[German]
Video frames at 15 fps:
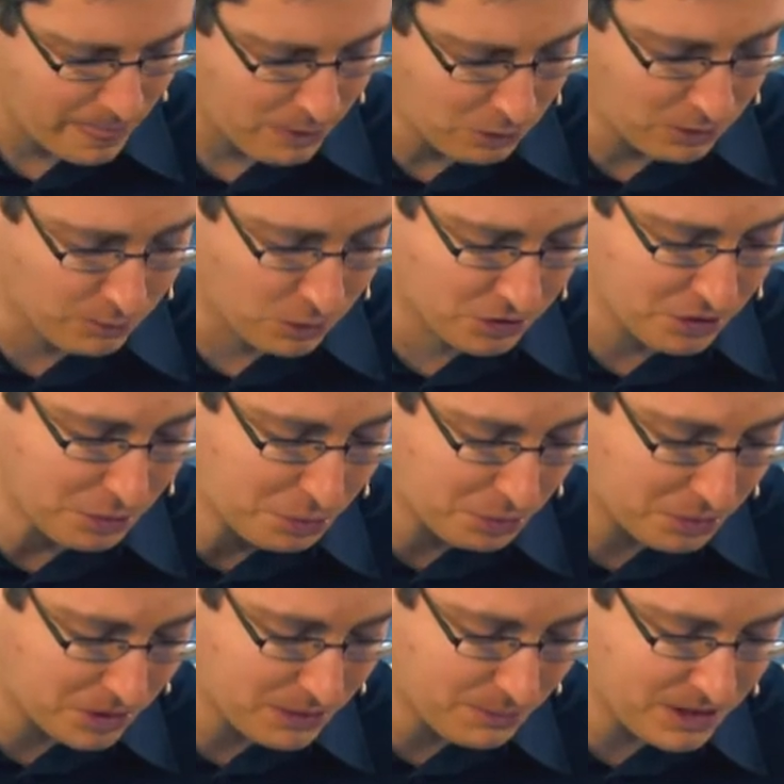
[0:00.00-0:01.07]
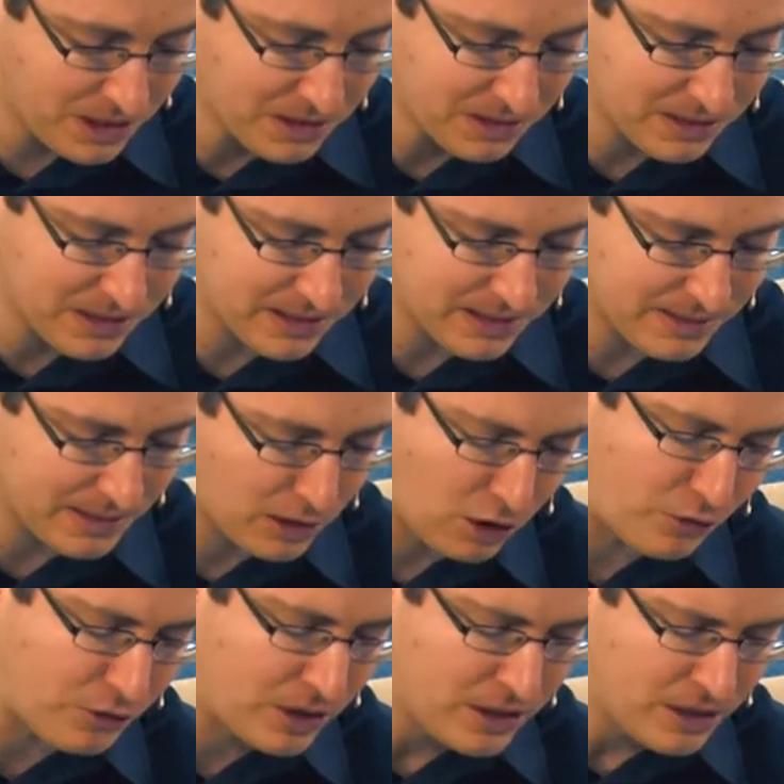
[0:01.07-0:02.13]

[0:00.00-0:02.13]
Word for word: Und Moses schrieb dieses Gesetz auf